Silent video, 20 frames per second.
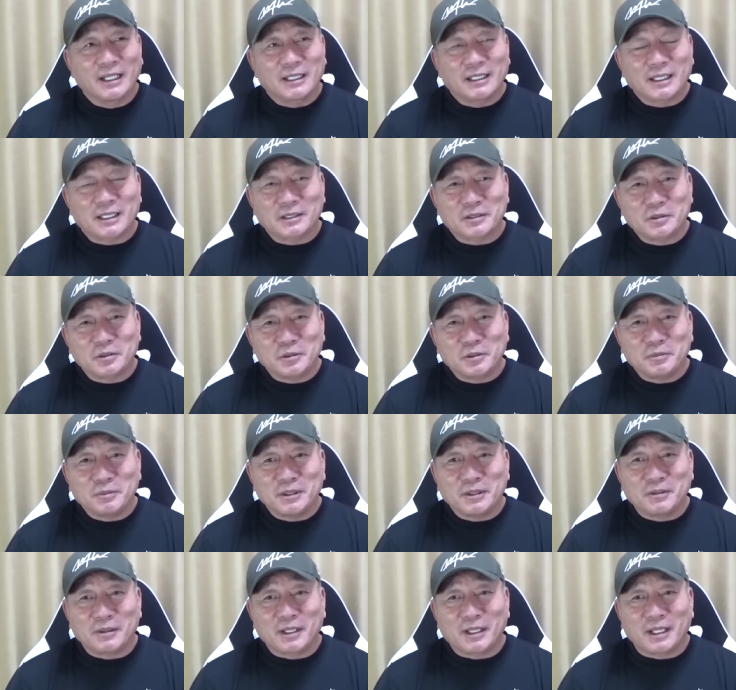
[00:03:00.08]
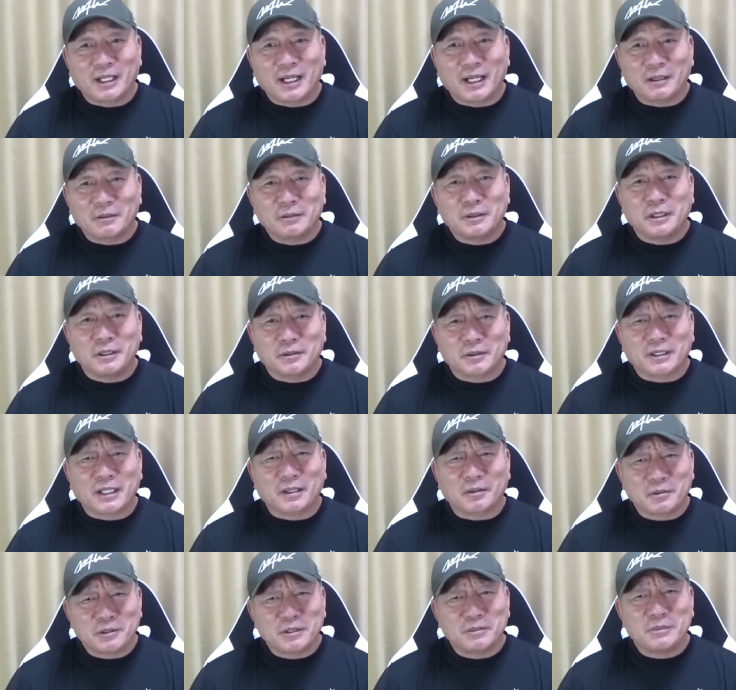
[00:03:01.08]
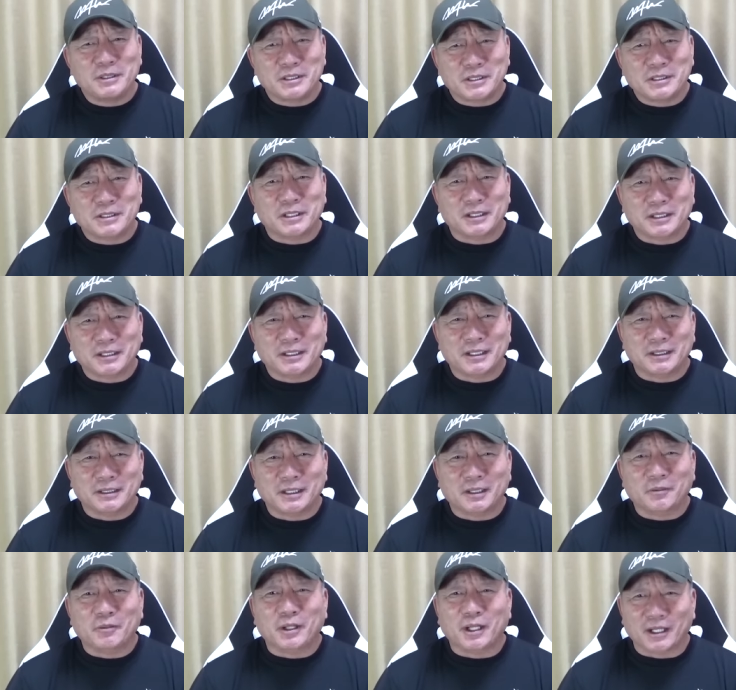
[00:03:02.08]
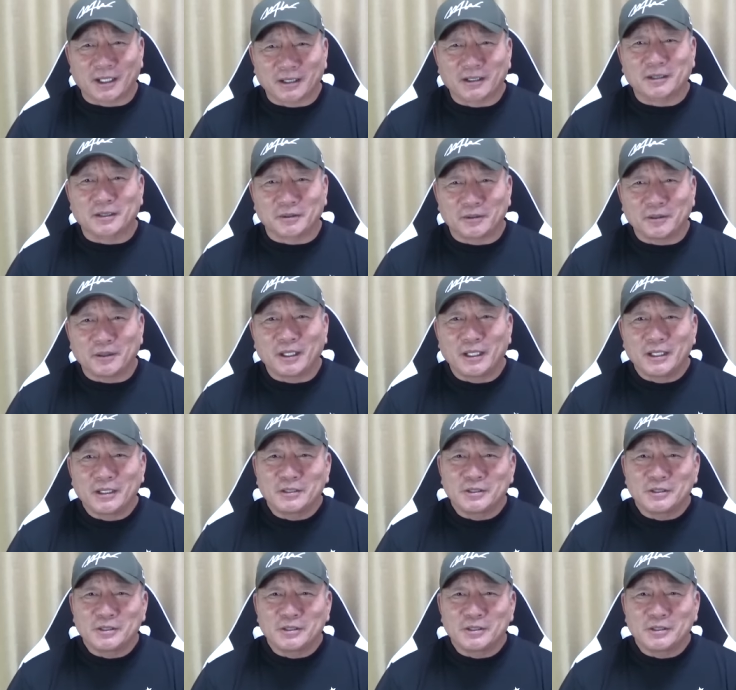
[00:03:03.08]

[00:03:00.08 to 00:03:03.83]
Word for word: だからそういう意味ではある程度楽しみにしてきてたのかなっていう